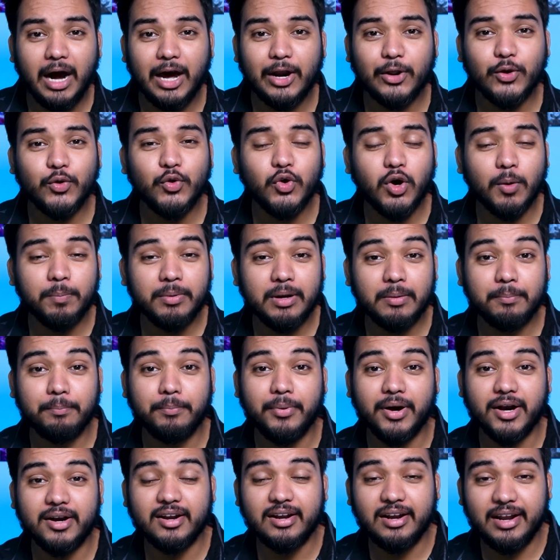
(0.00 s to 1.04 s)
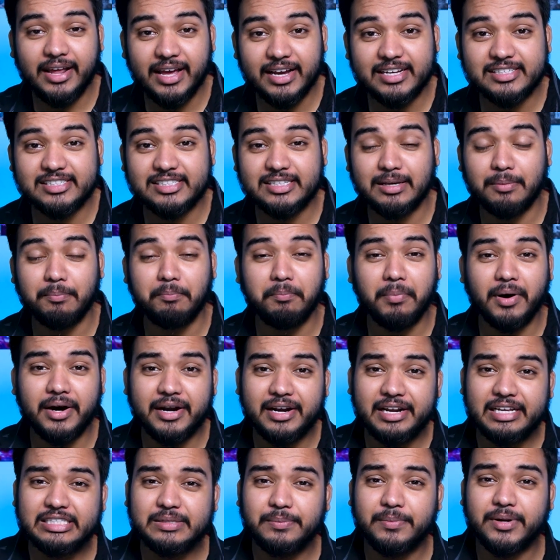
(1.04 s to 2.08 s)
मार्को अपने बर्ड लेग से
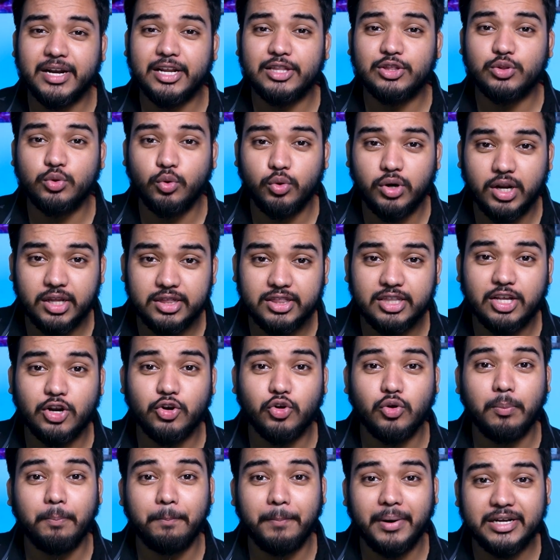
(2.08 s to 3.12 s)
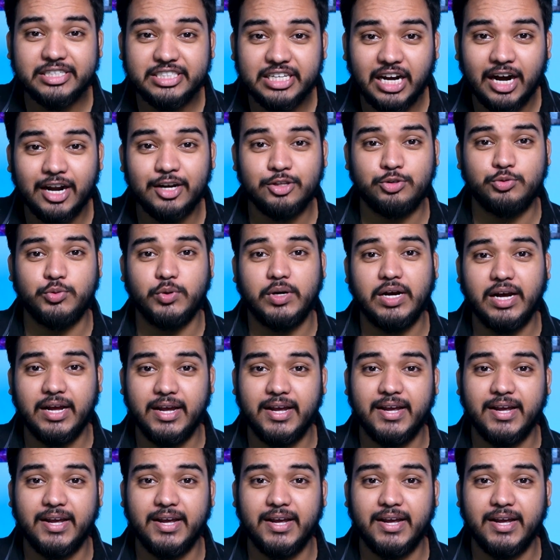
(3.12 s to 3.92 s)
बड़े से बड़े धुरंधर को पछाड़ चुका